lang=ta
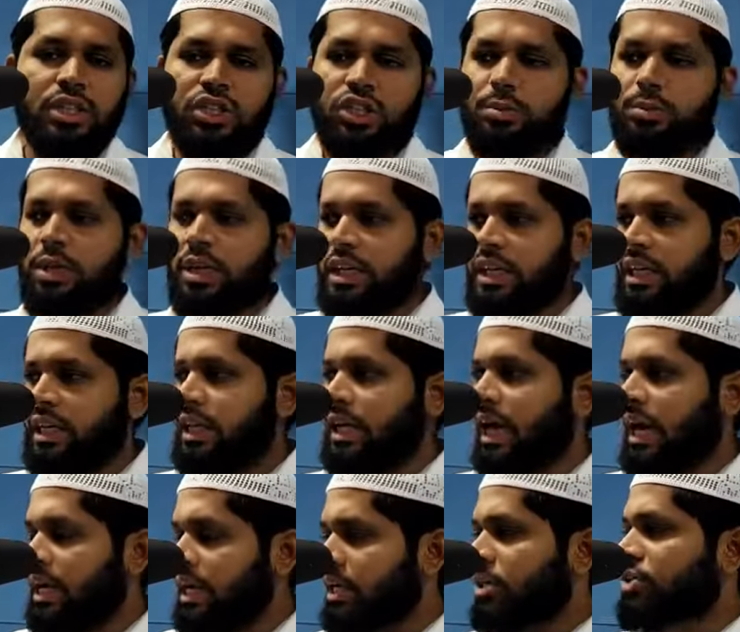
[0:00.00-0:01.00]
ஜிப்ரீல்
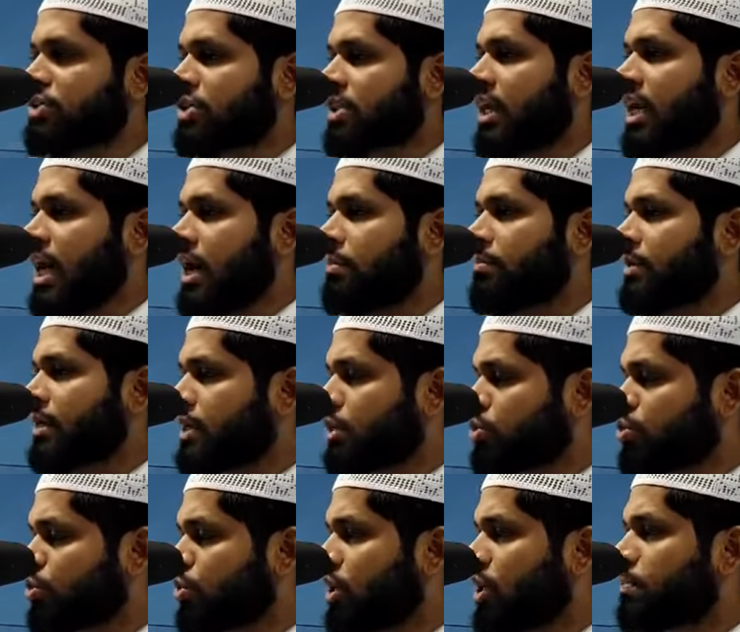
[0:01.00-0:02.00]
அலஹிசலாம் என்று
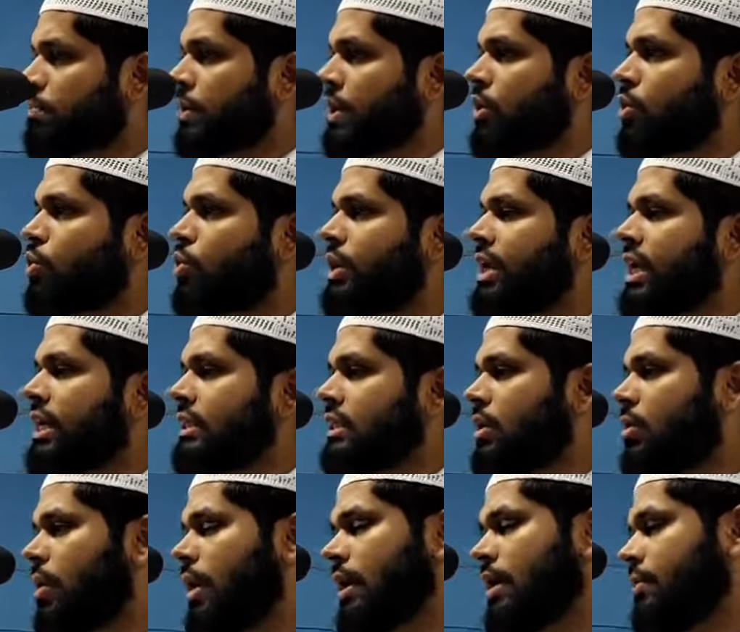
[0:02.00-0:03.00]
சொல்லப்படக்கூடிய அந்த
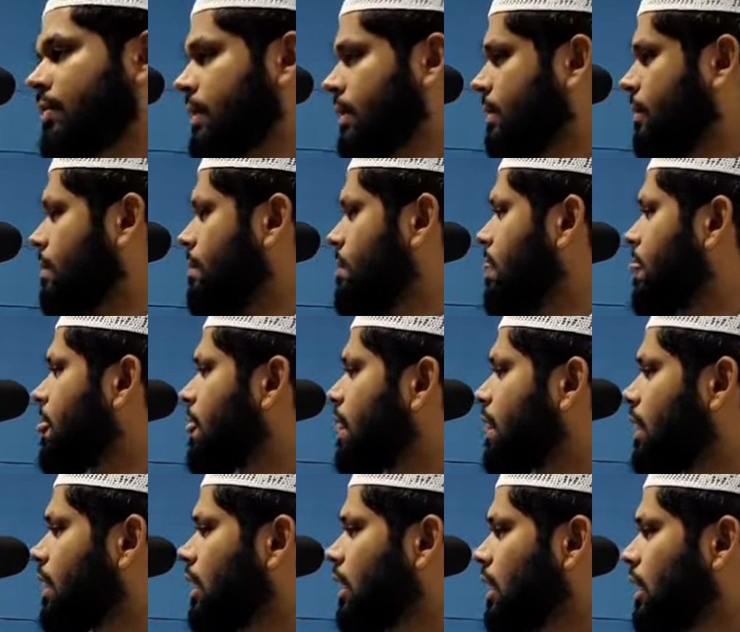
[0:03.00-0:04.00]
வானவர்
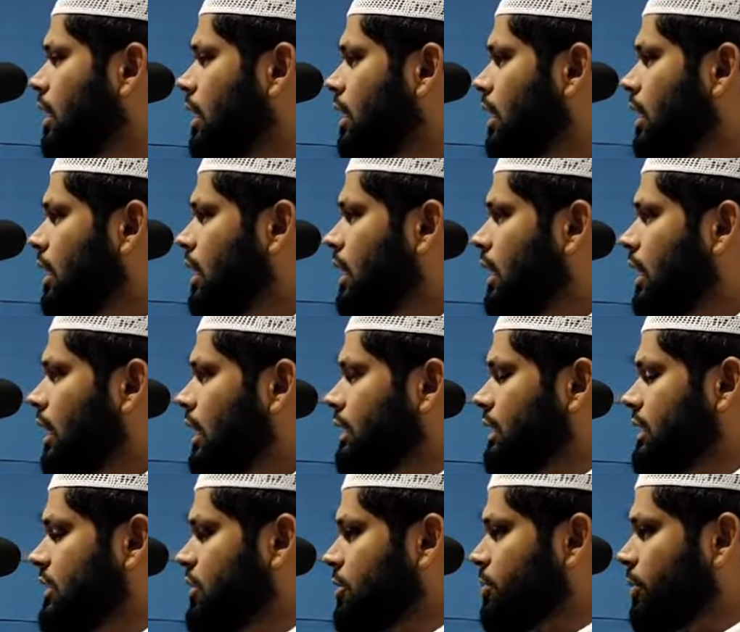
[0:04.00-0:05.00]

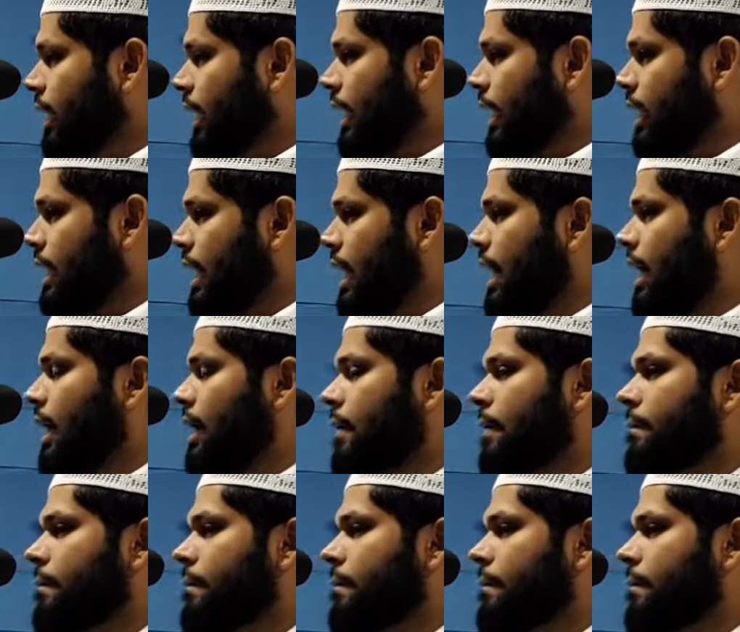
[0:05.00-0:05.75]
அந்த ஜிப்ரீல் யார்